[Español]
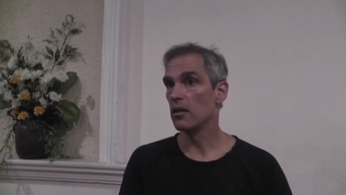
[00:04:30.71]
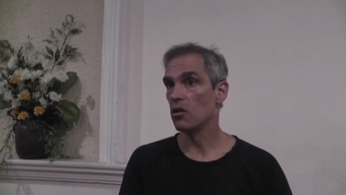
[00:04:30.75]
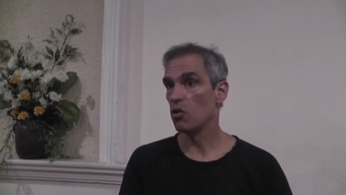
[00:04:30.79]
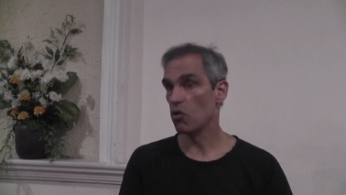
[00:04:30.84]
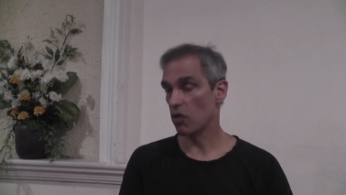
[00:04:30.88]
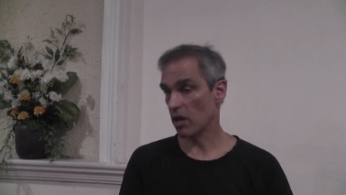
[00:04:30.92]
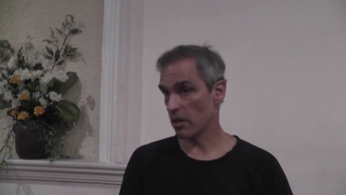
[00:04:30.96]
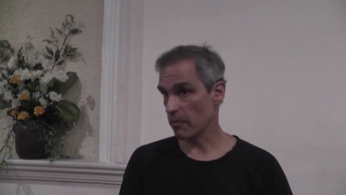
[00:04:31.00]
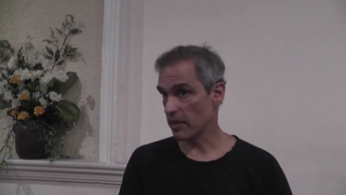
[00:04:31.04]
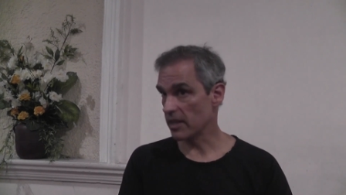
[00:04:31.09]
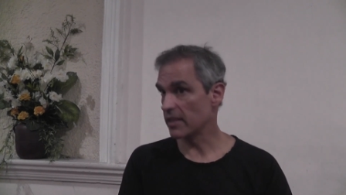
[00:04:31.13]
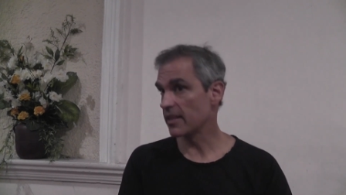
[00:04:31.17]

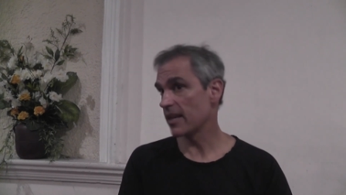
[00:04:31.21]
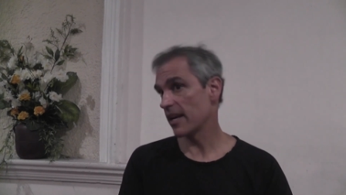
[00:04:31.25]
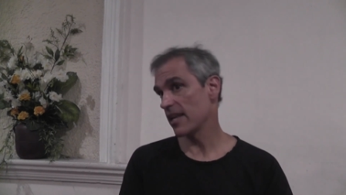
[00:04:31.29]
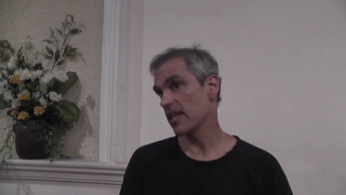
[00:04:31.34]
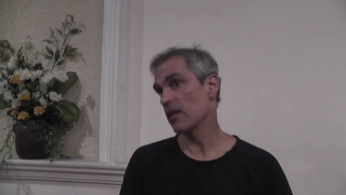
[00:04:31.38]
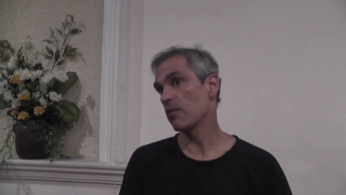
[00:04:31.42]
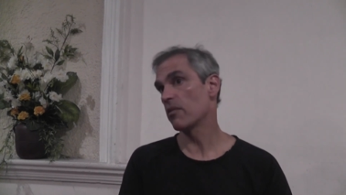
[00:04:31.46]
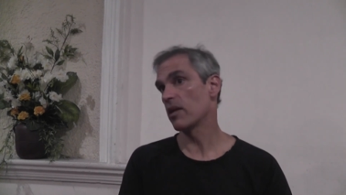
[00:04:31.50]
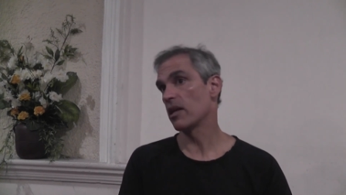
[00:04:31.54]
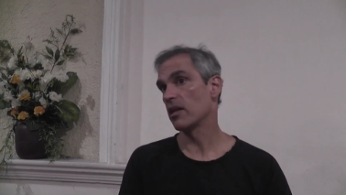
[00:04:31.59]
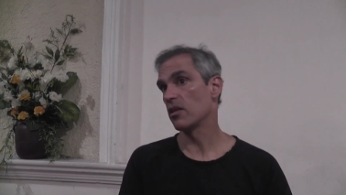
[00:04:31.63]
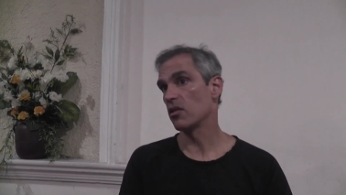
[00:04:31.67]
lo que me está
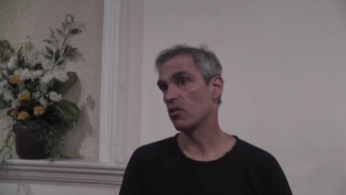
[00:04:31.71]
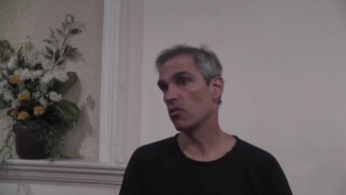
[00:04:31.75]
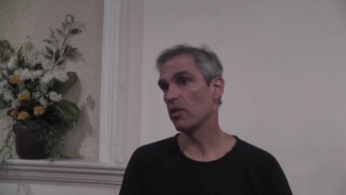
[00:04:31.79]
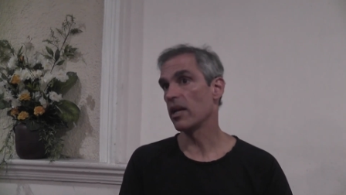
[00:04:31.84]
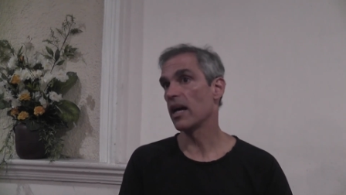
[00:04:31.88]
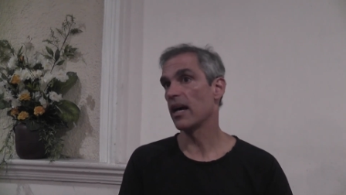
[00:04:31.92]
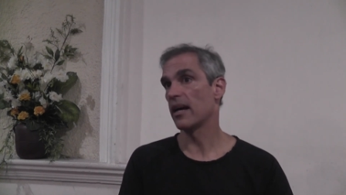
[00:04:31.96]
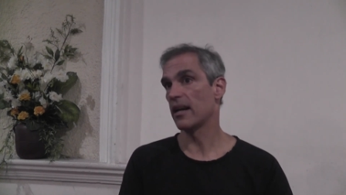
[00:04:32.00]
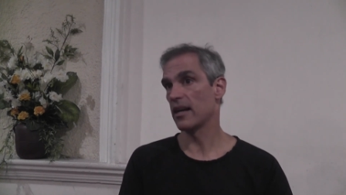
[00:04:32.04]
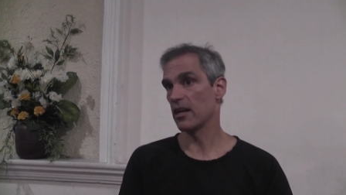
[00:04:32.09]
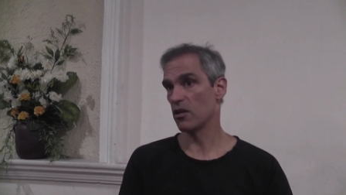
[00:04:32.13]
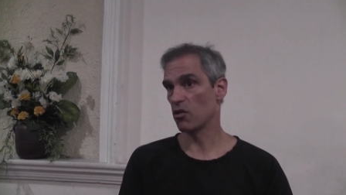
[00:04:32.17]
llevando
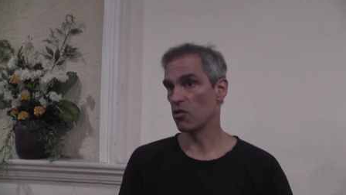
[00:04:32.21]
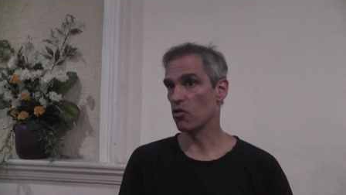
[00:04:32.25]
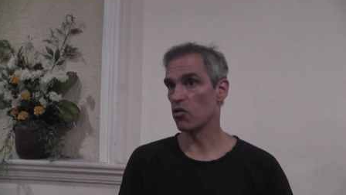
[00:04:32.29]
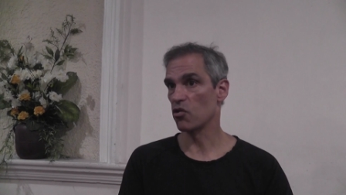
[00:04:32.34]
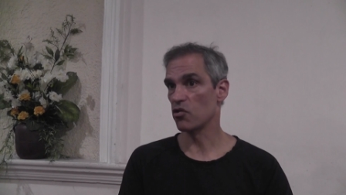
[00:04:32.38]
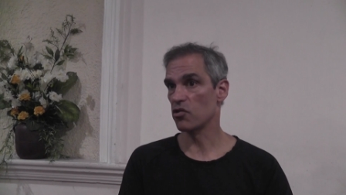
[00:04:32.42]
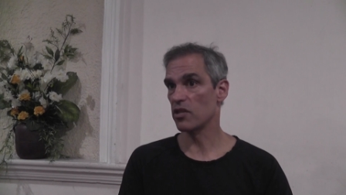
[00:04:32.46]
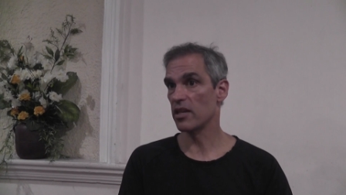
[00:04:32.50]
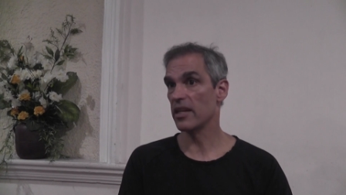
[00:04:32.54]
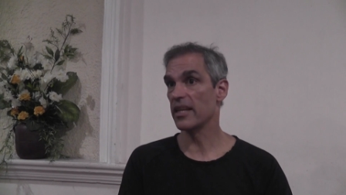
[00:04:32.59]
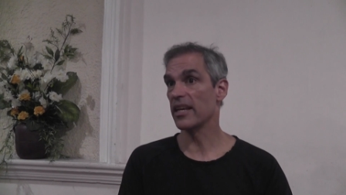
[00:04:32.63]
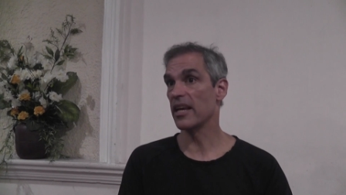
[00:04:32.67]
es a
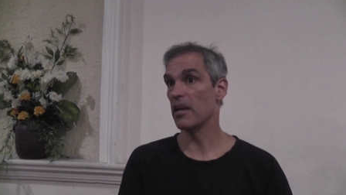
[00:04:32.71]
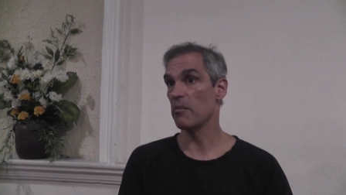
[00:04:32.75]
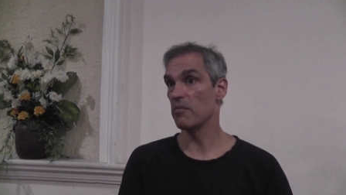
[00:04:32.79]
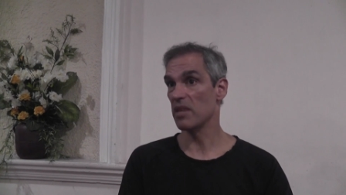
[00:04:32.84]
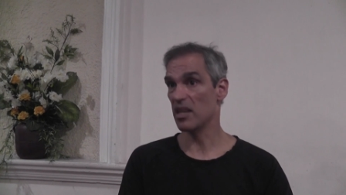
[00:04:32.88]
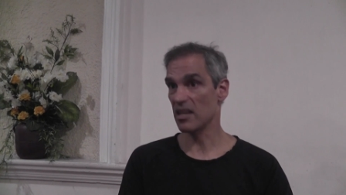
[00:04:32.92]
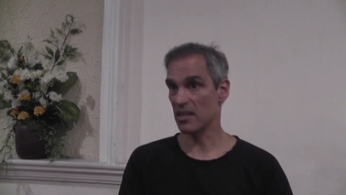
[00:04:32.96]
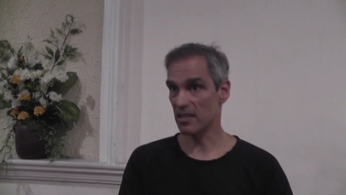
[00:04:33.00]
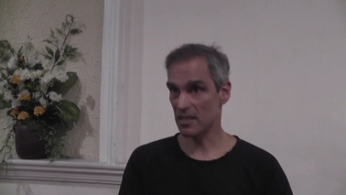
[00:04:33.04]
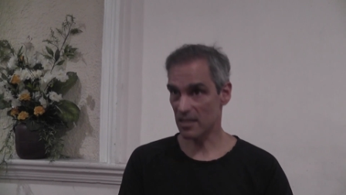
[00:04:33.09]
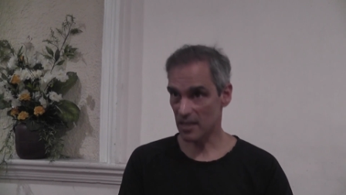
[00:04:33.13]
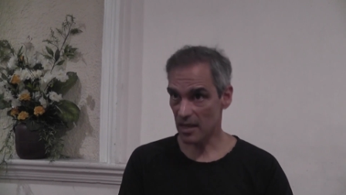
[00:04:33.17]
reconocer que
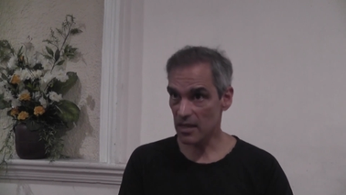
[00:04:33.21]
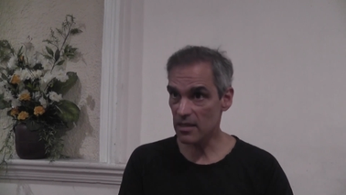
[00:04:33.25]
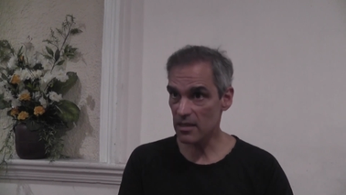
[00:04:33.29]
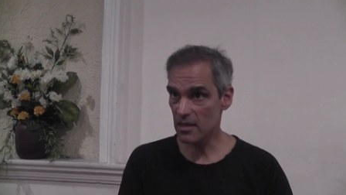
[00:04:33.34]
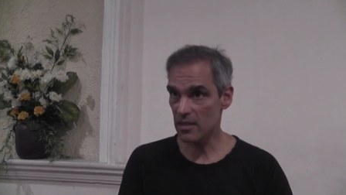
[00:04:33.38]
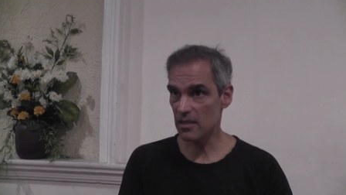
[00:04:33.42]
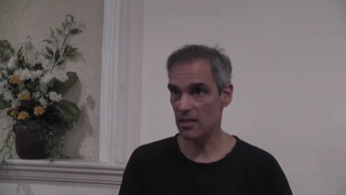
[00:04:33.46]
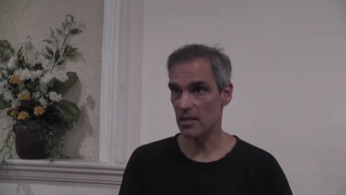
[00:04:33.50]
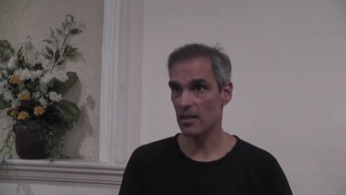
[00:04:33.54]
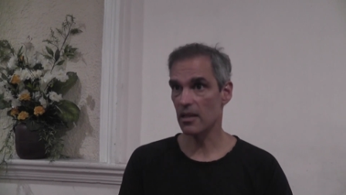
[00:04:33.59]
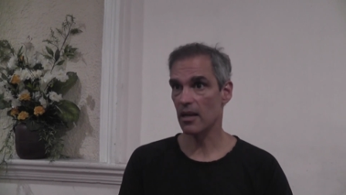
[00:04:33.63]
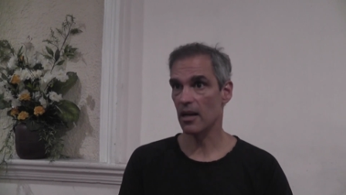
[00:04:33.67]
mi
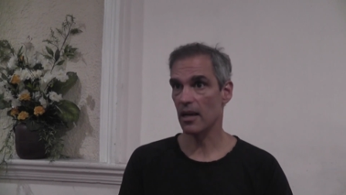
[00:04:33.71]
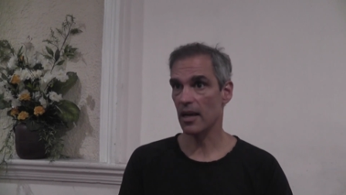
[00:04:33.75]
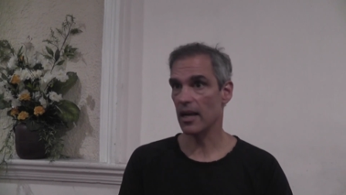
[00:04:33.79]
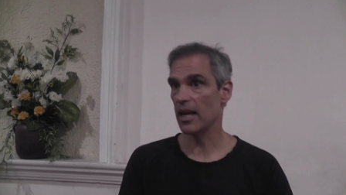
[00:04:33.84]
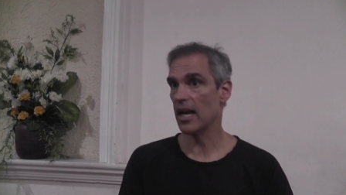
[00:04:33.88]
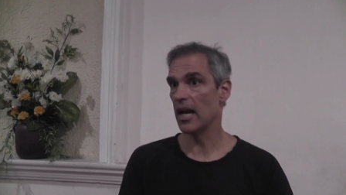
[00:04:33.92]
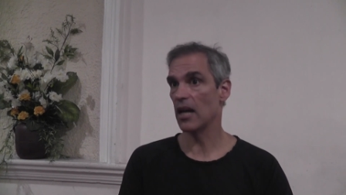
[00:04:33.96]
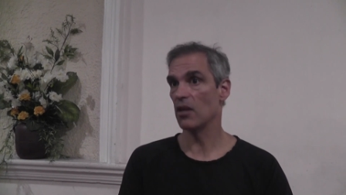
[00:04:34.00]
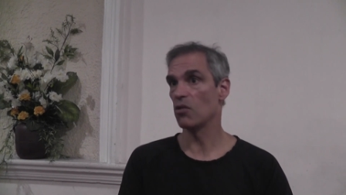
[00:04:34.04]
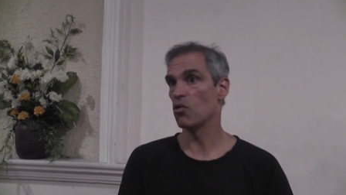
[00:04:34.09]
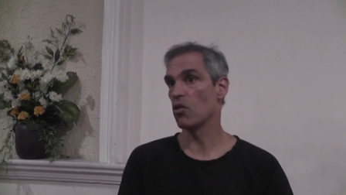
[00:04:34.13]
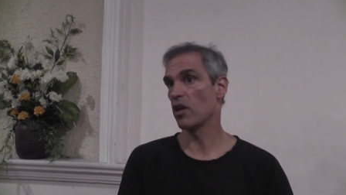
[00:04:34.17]
esencia
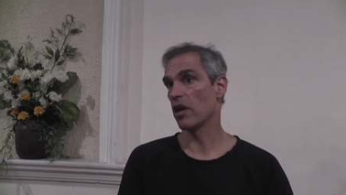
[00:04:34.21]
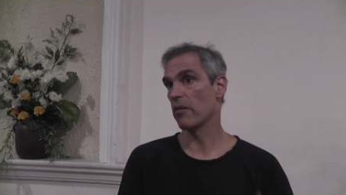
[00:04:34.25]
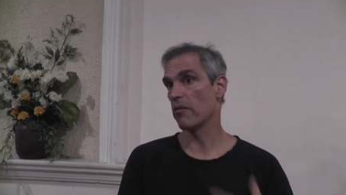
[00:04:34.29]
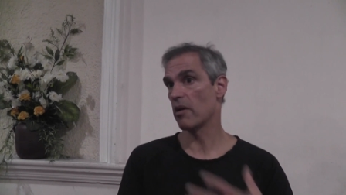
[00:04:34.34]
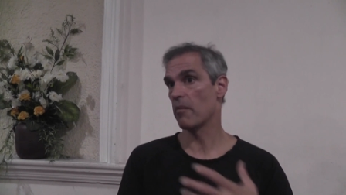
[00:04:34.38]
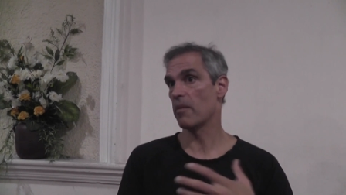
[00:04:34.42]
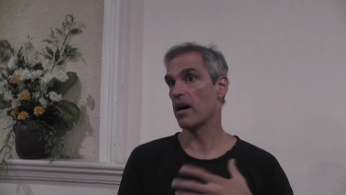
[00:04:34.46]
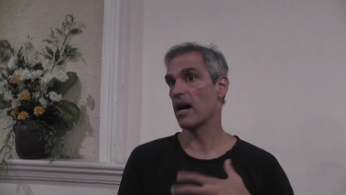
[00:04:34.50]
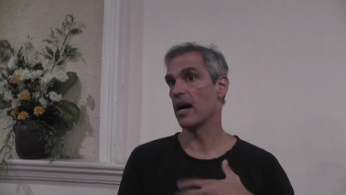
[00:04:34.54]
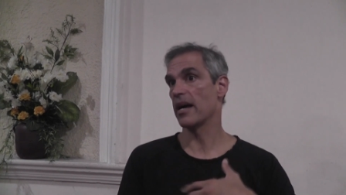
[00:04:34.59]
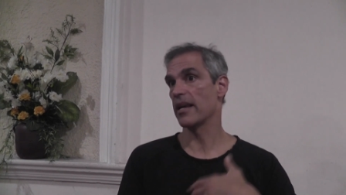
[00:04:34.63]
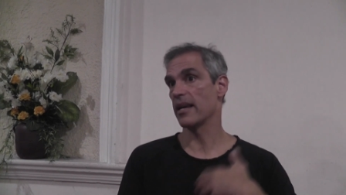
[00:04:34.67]
es algo que
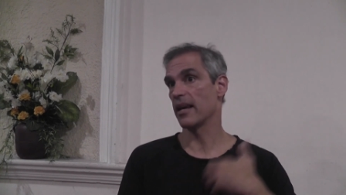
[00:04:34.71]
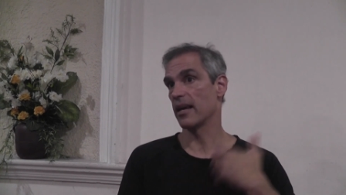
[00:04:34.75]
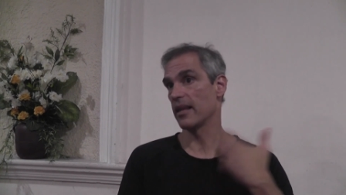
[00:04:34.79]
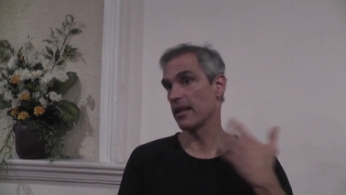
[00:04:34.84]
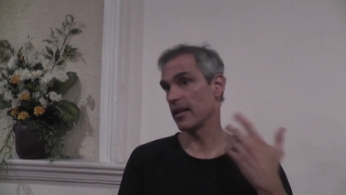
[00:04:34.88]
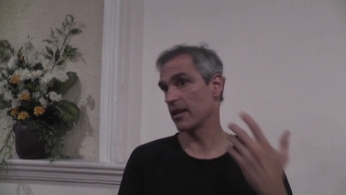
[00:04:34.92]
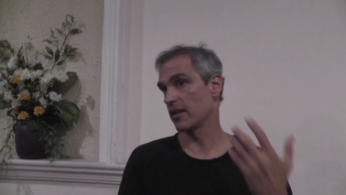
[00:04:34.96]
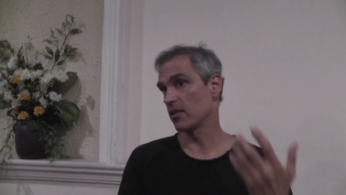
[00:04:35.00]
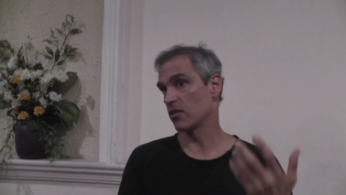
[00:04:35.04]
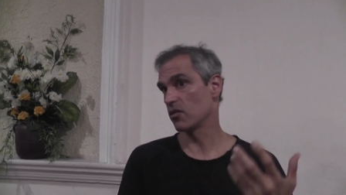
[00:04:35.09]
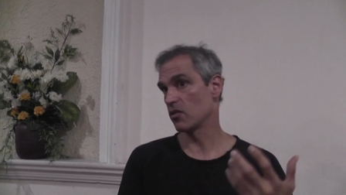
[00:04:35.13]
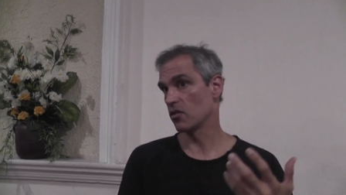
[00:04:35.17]
va más allá
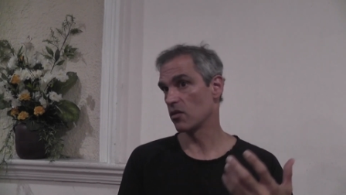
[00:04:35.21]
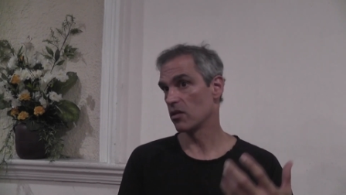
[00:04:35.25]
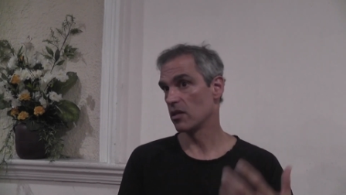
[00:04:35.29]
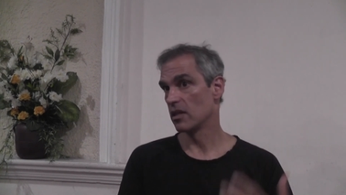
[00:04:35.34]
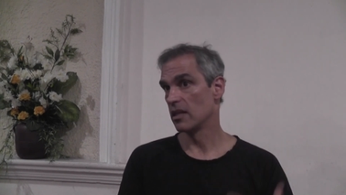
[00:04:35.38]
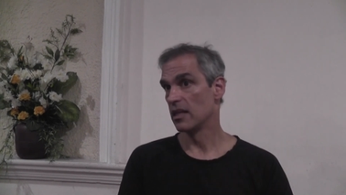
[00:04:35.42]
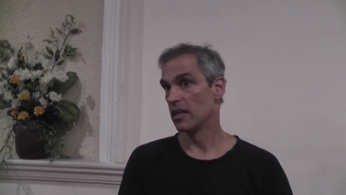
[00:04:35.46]
de esto.